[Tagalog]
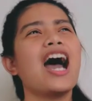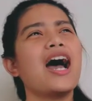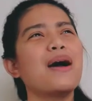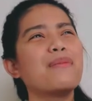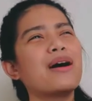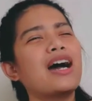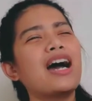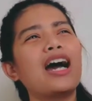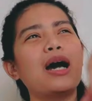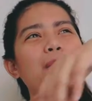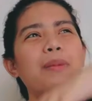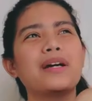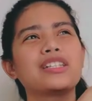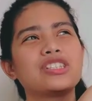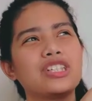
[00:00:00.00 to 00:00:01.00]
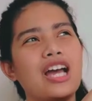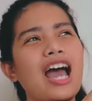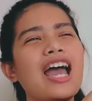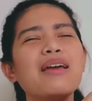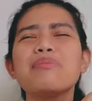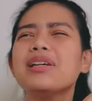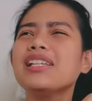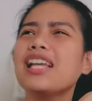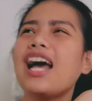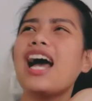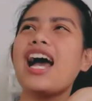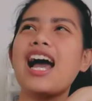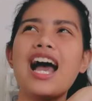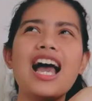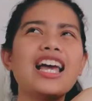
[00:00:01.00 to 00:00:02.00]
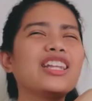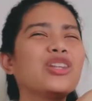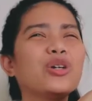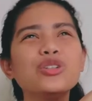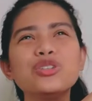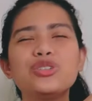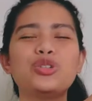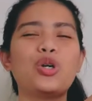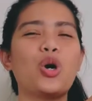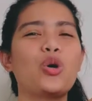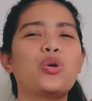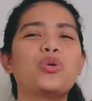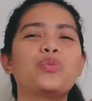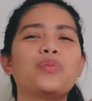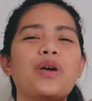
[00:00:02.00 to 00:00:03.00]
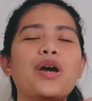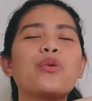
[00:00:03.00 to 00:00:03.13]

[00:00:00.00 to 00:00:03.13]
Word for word: Ah, makakapag I mean, I don't know.